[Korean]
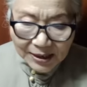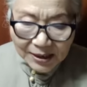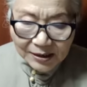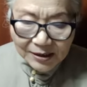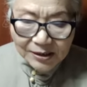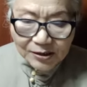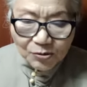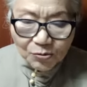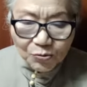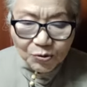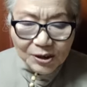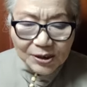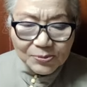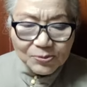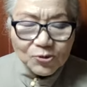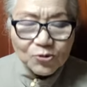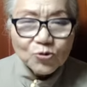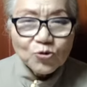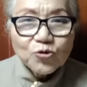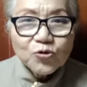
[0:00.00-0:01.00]
그래서 우리
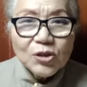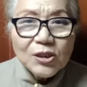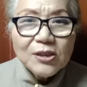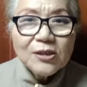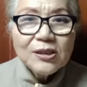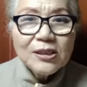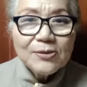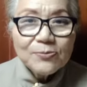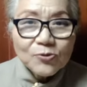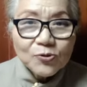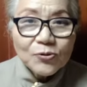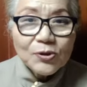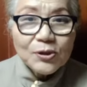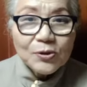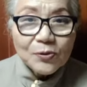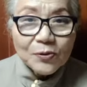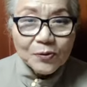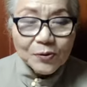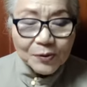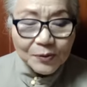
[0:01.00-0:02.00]
입술은 죽이는 입술이
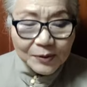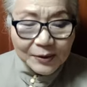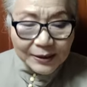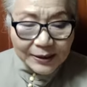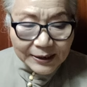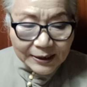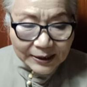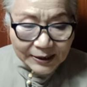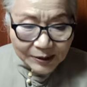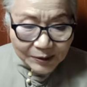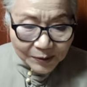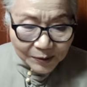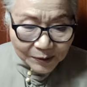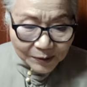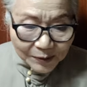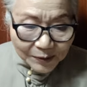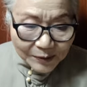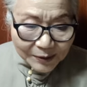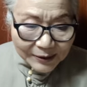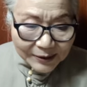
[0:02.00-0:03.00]
있고
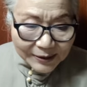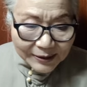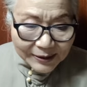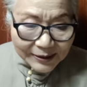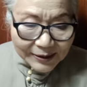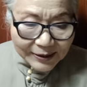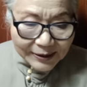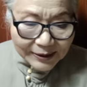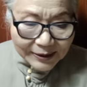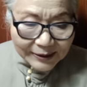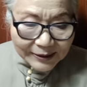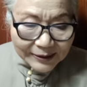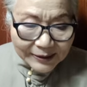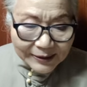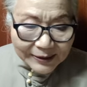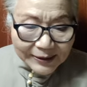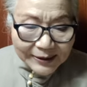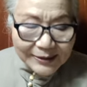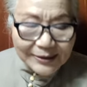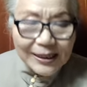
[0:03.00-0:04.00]
또 에,
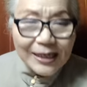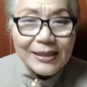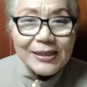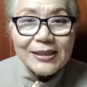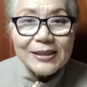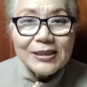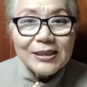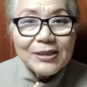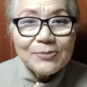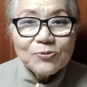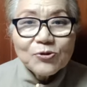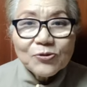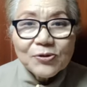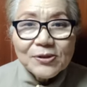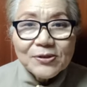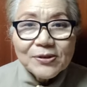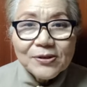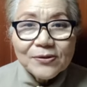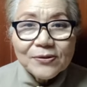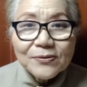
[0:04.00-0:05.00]
살리는 입술이
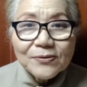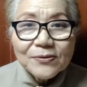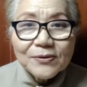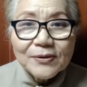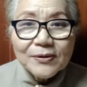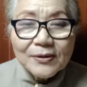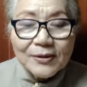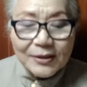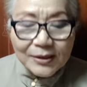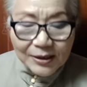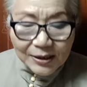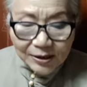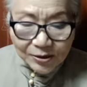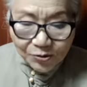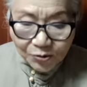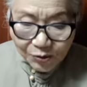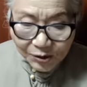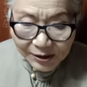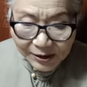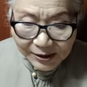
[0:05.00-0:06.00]
있어요.
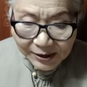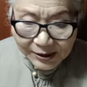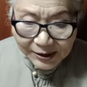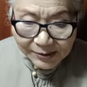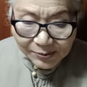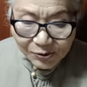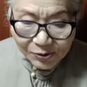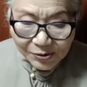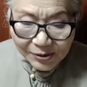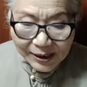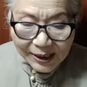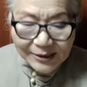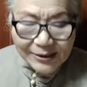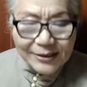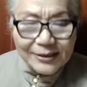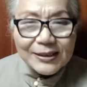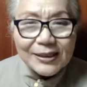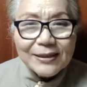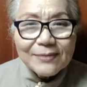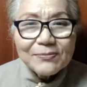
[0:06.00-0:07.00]
죽이는 입술을
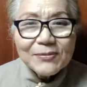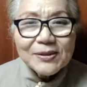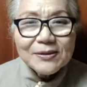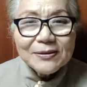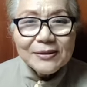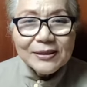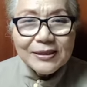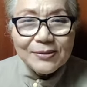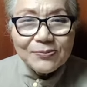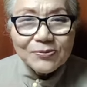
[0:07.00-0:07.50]
가진 사람들은 그